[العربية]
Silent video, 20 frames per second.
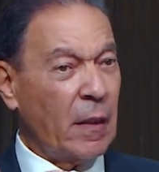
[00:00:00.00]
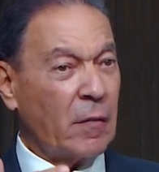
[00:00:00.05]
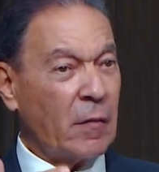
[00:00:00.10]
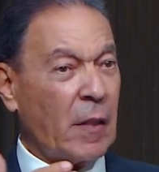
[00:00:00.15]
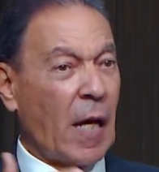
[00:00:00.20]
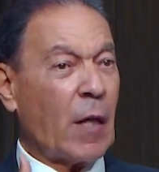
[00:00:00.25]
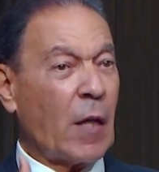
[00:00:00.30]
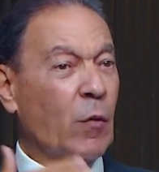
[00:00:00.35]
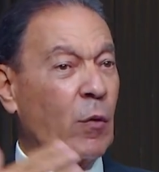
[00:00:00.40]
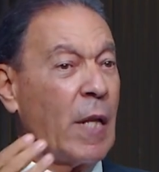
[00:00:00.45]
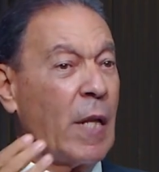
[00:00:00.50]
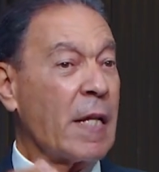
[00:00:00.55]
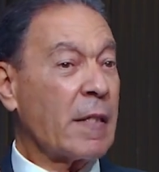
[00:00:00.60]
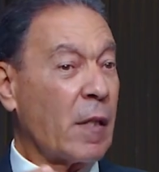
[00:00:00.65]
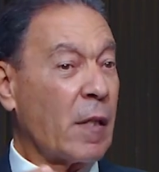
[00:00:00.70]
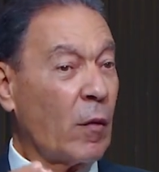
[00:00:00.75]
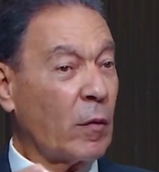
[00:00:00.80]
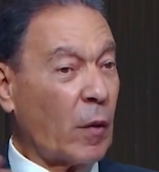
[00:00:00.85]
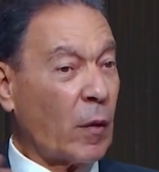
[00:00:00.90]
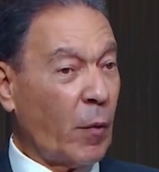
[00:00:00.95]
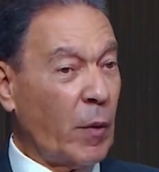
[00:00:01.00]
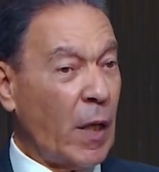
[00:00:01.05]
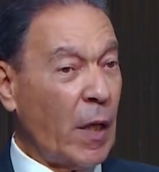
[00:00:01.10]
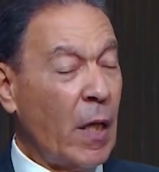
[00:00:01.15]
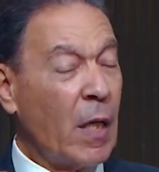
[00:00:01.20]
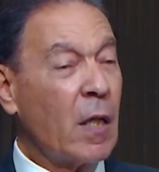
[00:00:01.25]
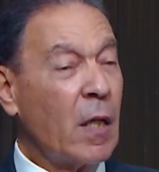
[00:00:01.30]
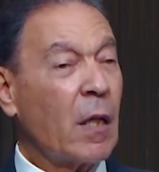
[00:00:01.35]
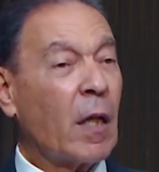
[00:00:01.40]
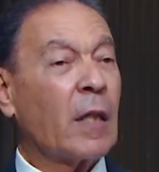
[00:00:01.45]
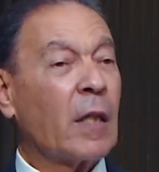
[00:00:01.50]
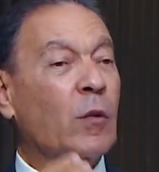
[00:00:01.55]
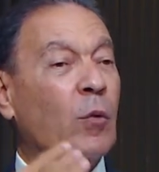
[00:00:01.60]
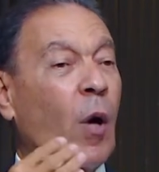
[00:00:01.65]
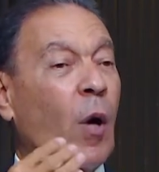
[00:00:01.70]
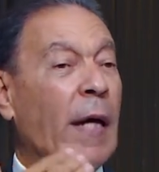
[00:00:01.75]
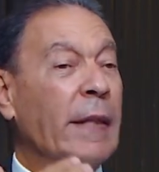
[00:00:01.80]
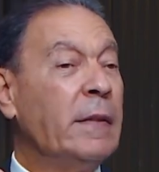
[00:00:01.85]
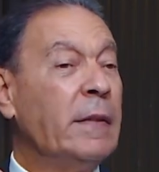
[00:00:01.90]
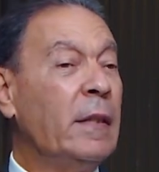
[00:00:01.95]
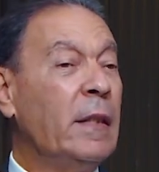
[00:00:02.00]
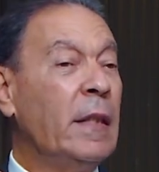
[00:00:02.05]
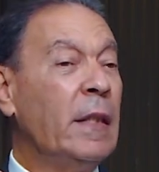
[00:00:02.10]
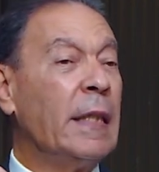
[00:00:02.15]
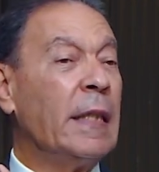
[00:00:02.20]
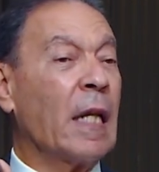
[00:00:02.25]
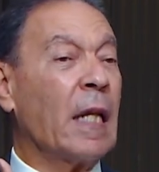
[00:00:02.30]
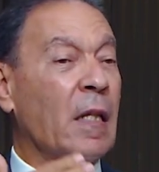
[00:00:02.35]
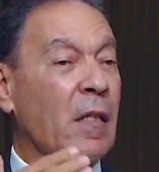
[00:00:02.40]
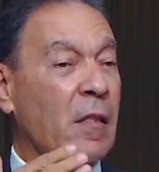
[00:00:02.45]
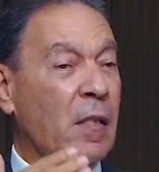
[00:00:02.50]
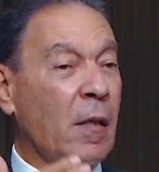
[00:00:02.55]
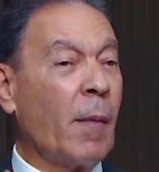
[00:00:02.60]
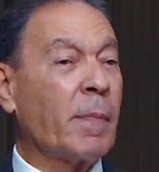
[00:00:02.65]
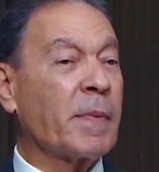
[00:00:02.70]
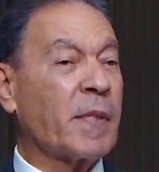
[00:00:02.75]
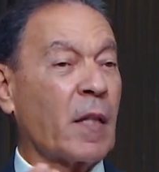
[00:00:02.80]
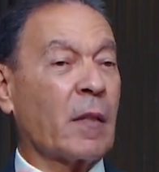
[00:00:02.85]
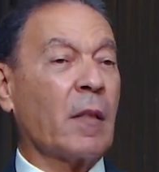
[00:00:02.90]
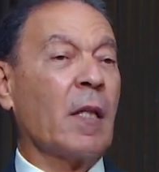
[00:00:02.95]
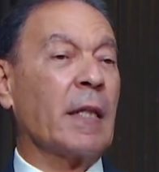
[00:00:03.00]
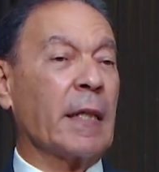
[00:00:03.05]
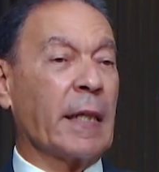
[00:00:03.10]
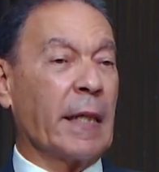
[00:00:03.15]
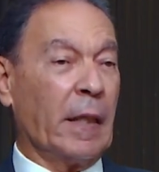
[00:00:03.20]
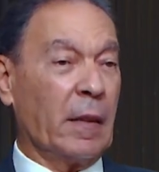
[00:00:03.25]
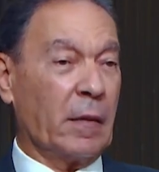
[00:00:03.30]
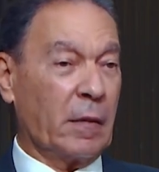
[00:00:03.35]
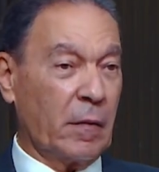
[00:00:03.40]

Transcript: تعرض لها سنوات طويله قد تؤدي الى الاصابه بسرطان الجلد